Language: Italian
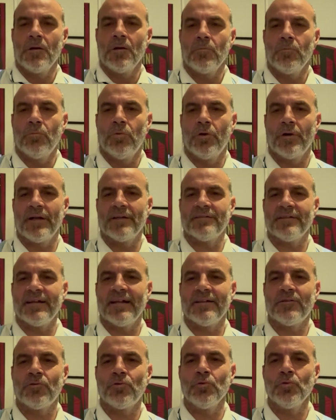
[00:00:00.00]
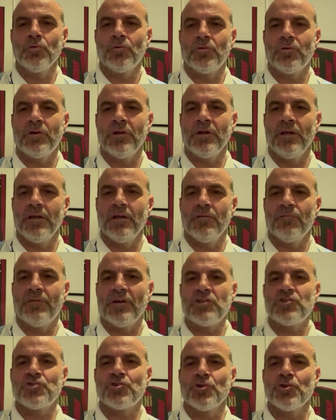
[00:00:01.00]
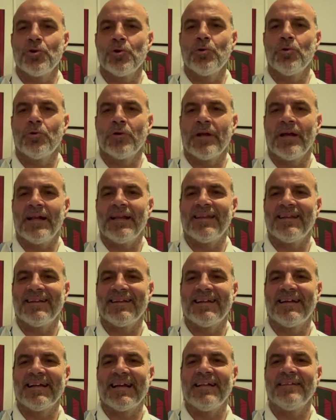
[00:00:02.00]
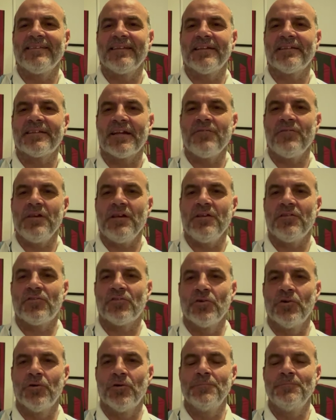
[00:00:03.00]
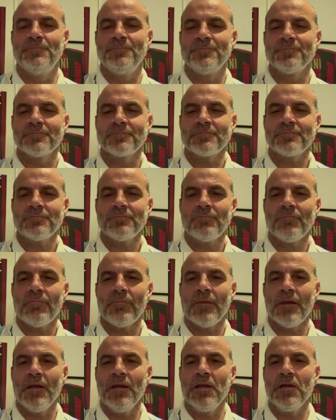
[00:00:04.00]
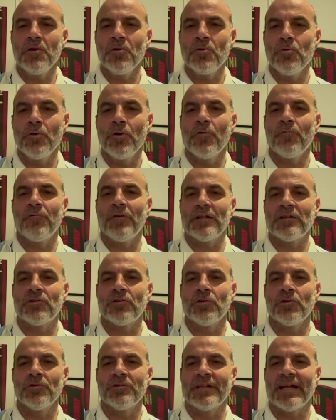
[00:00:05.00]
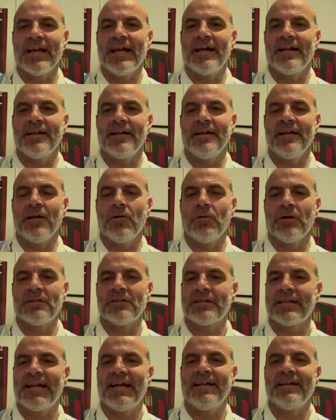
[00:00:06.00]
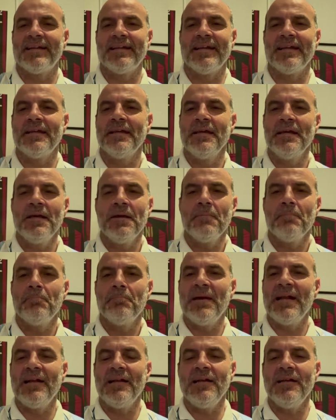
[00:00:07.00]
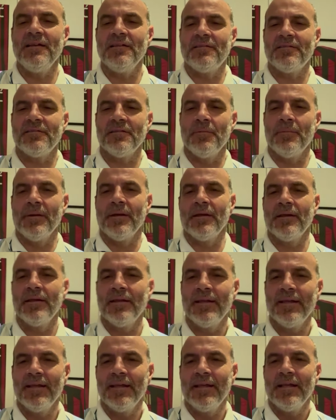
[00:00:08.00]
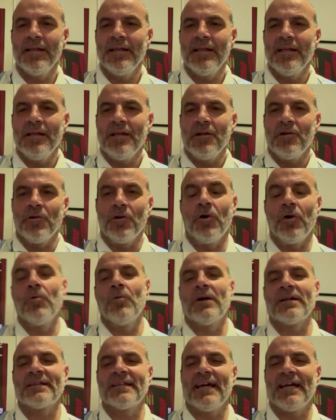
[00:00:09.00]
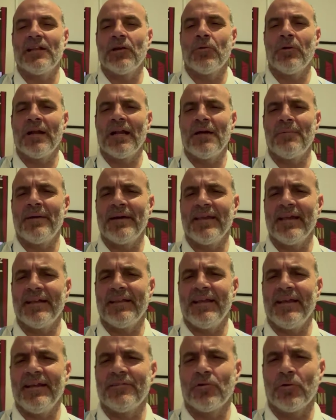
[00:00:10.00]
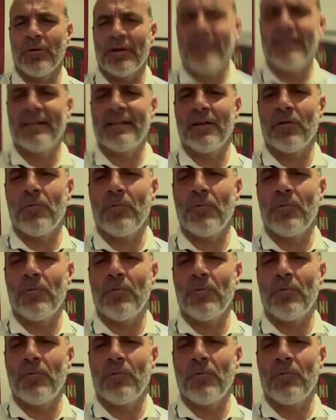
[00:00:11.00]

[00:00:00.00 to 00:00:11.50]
Buonasera a tutti, faccio auguri al grande Treviso in cui ho fatto tre anni, quattro anni bellissimi non guardate quella maglia dietro, guardate